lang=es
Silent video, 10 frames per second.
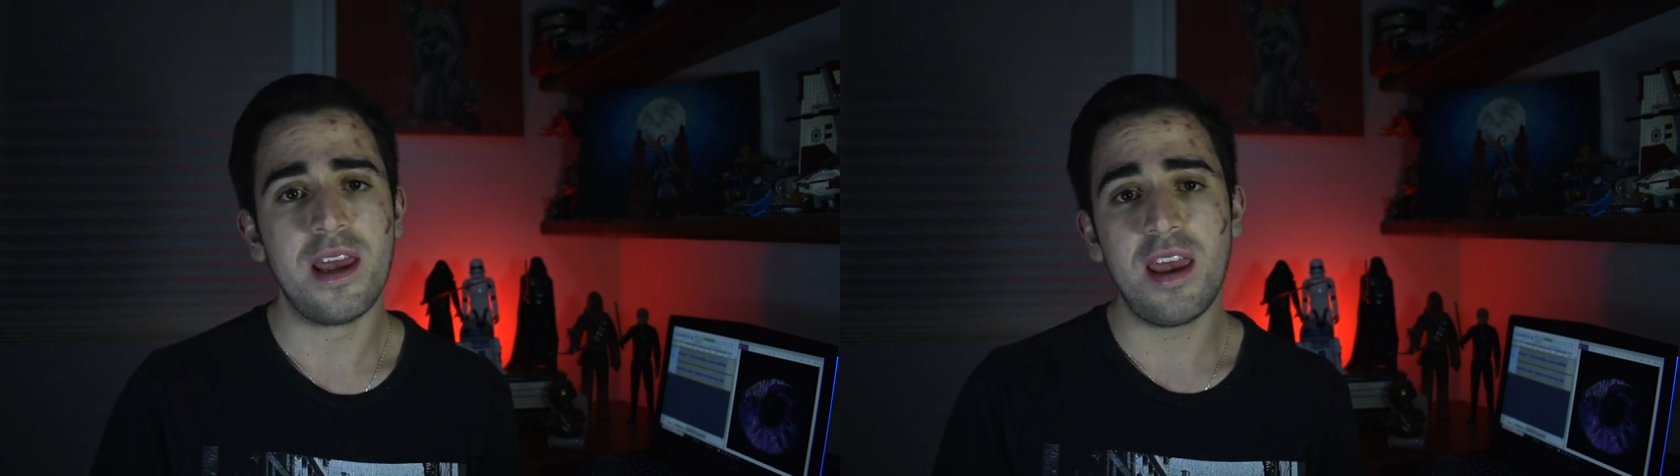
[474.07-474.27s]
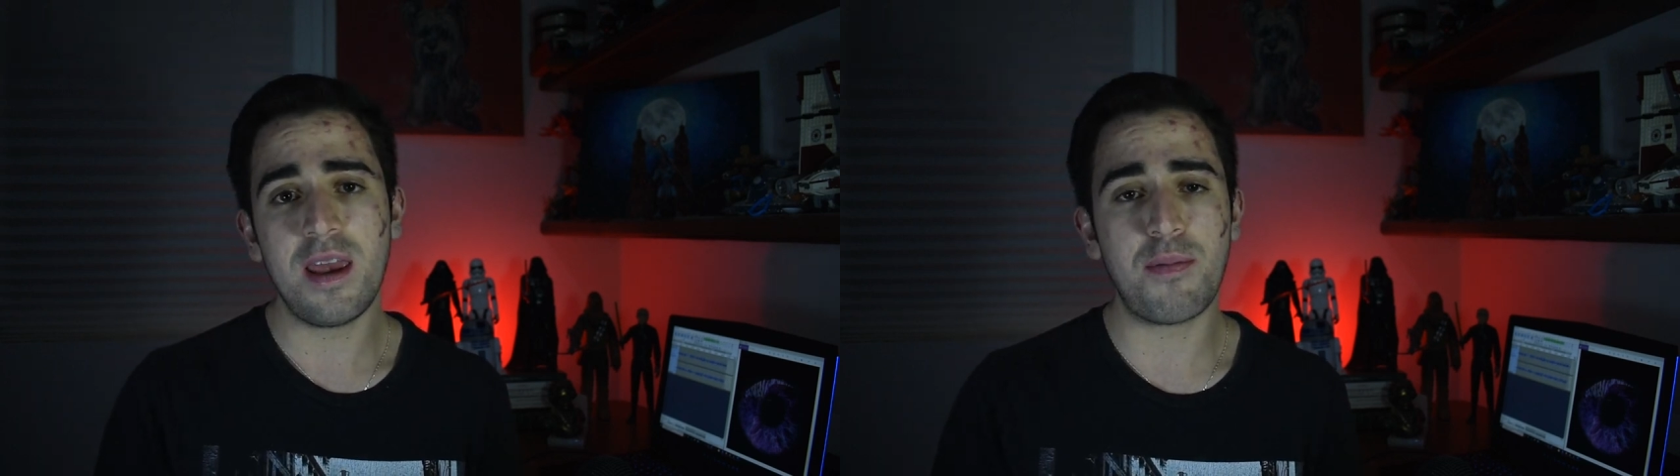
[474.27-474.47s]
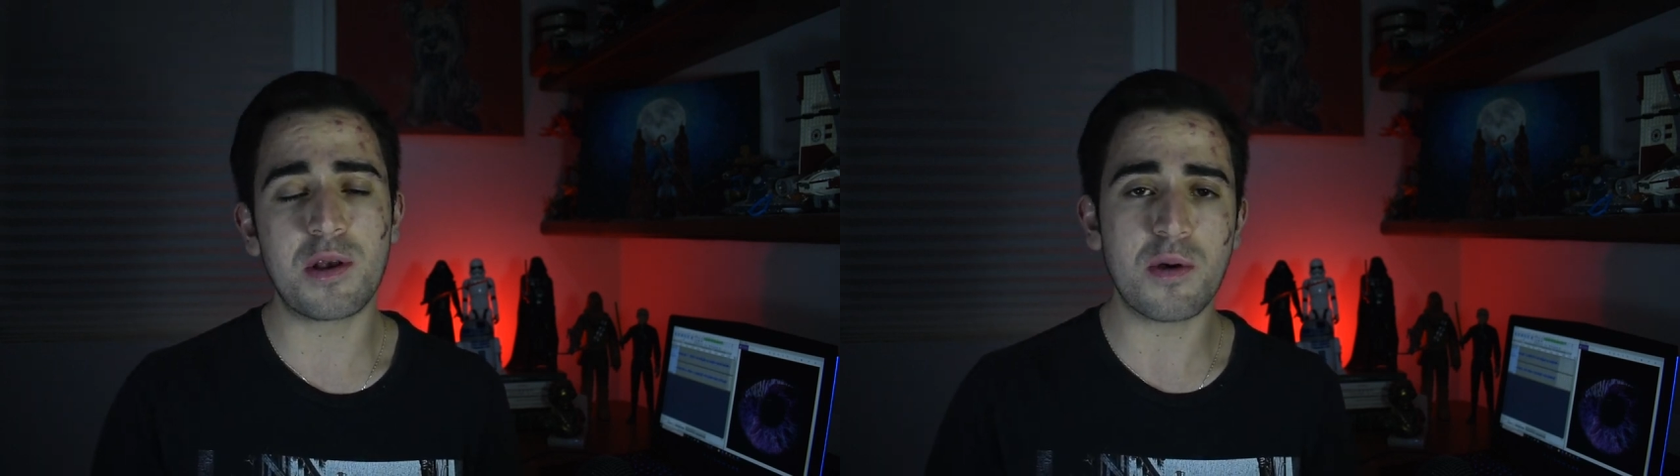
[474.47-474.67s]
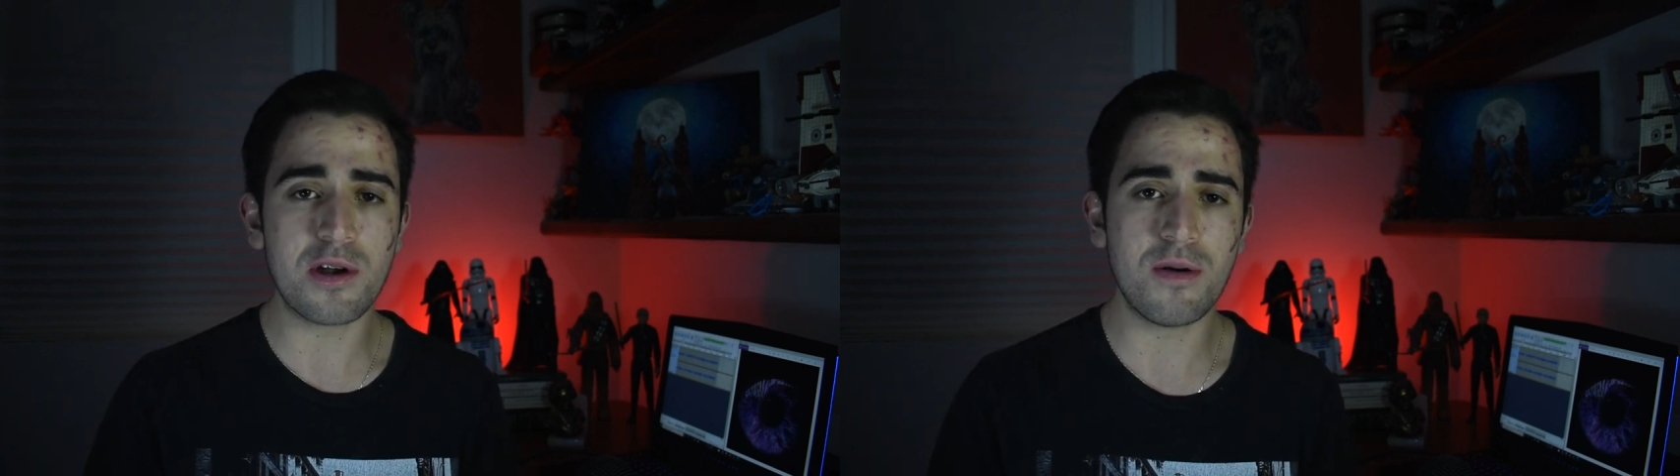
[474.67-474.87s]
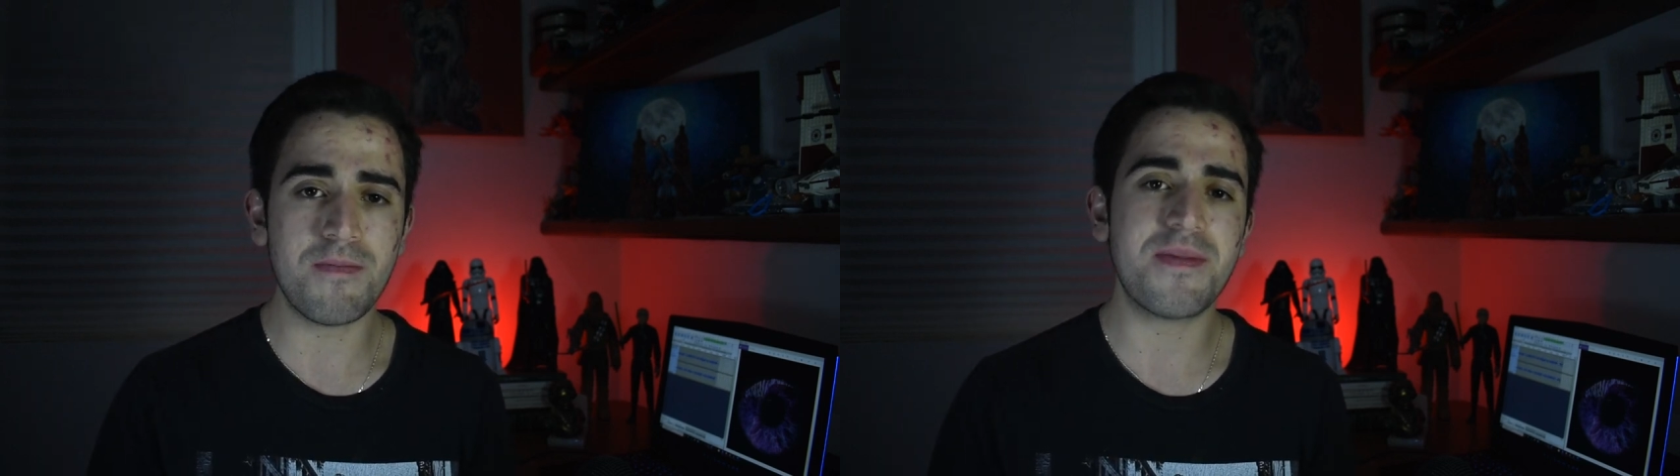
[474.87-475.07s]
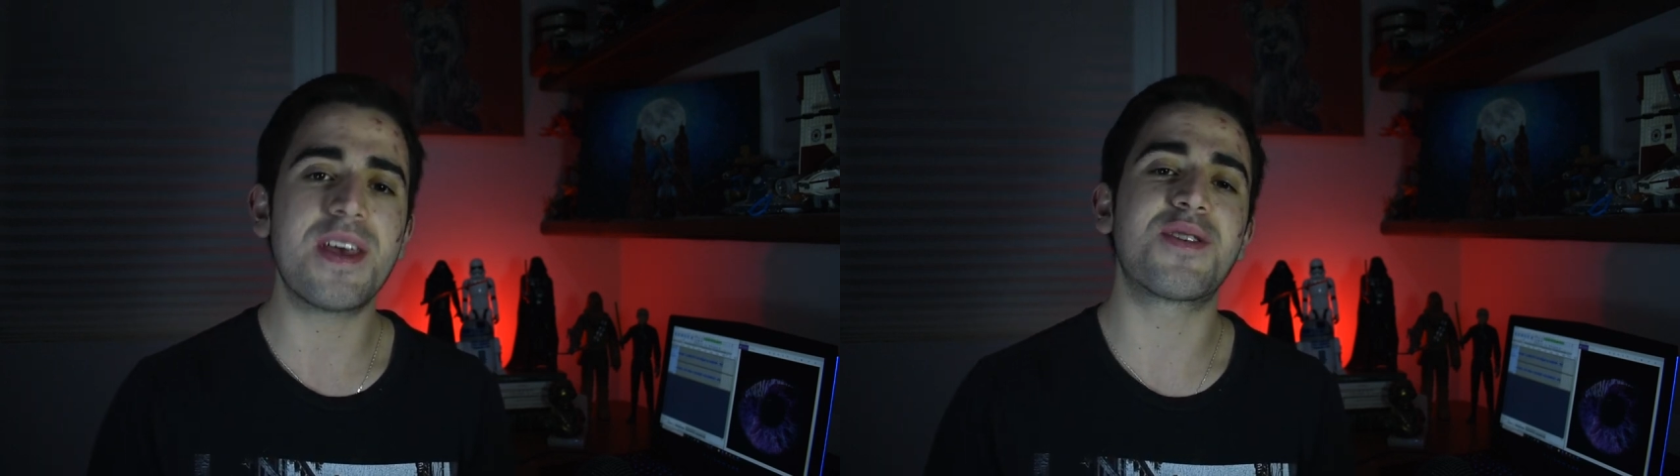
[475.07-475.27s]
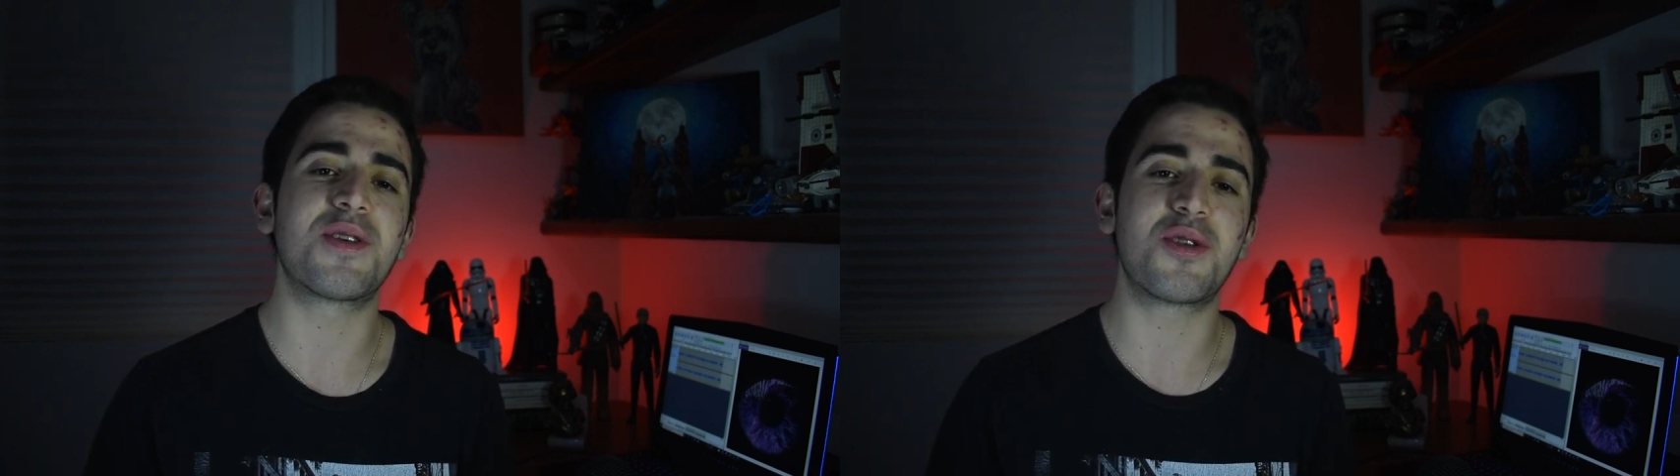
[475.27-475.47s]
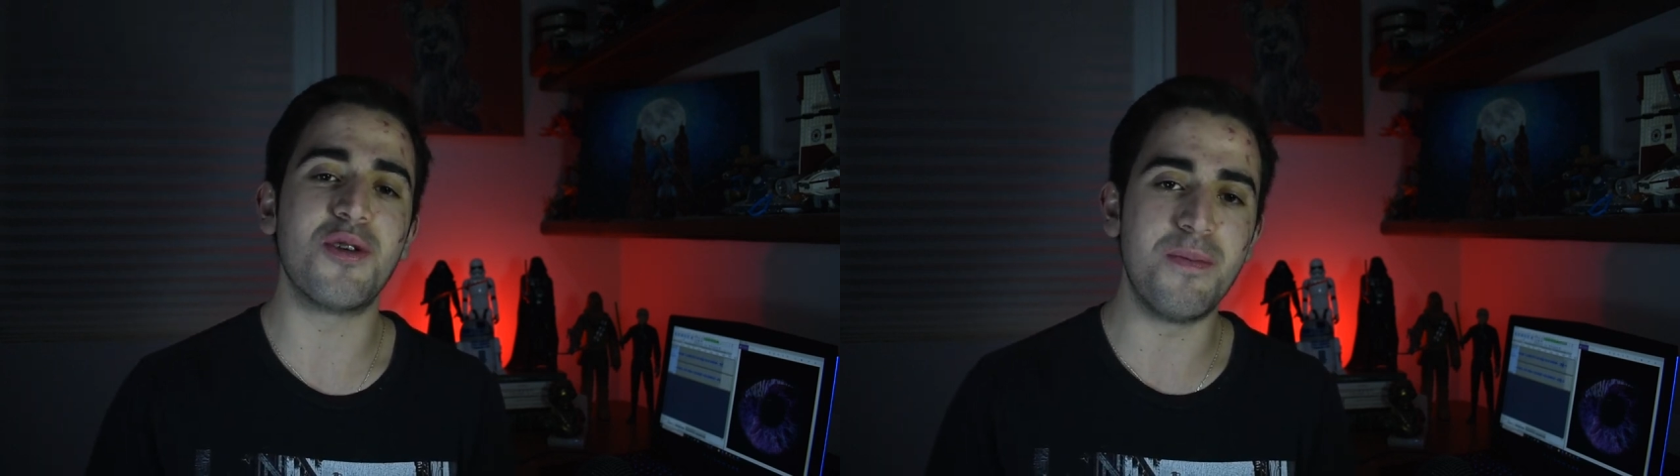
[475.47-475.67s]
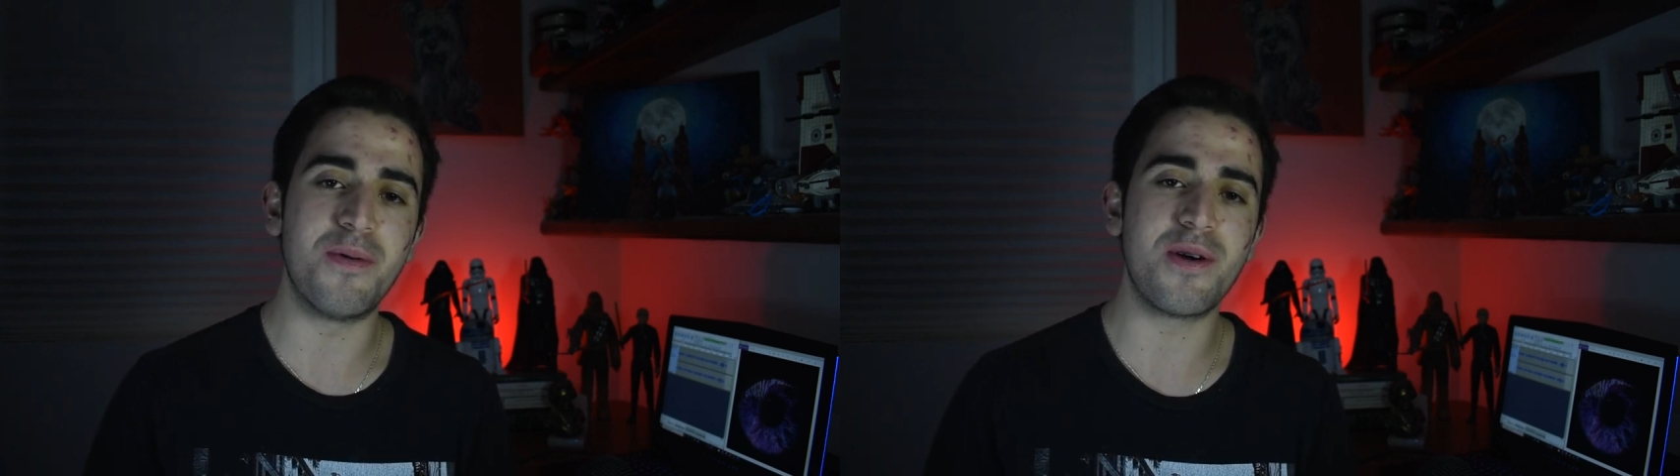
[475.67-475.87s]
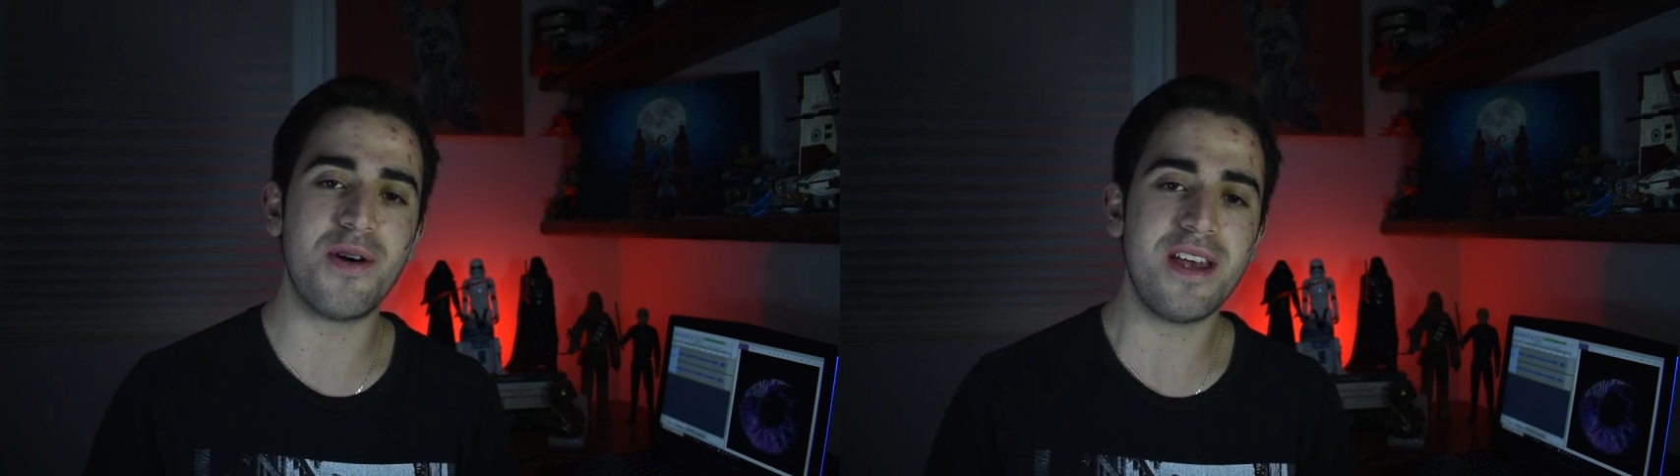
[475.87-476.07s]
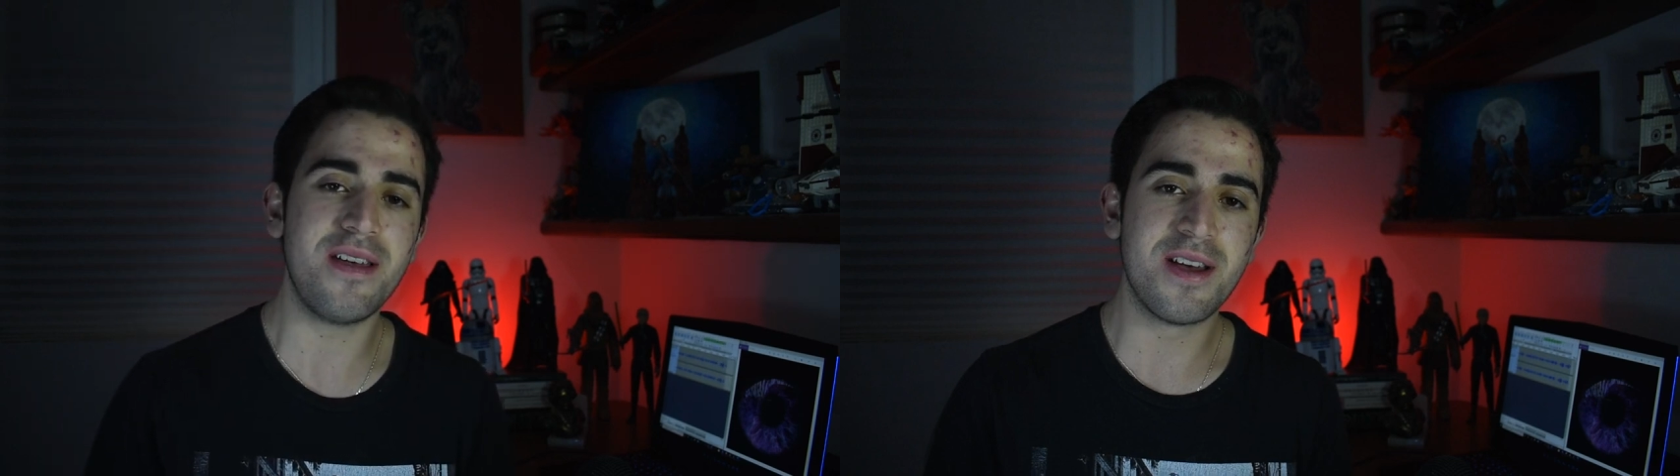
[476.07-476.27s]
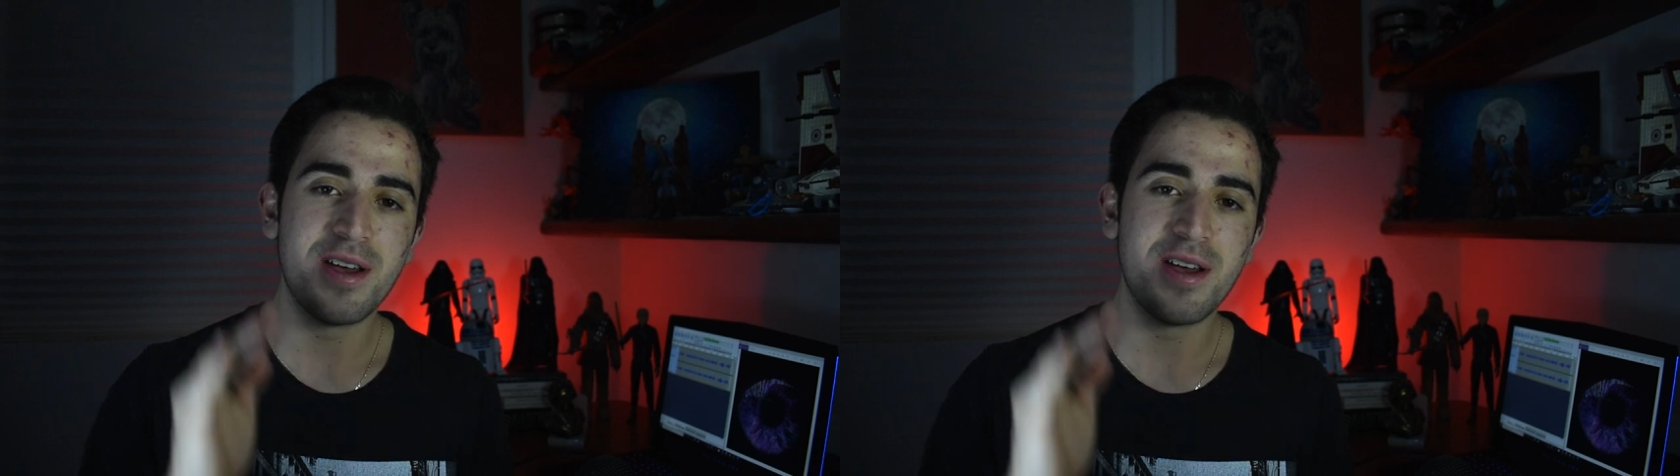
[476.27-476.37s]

Y pues bueno, eso es todo por hoy.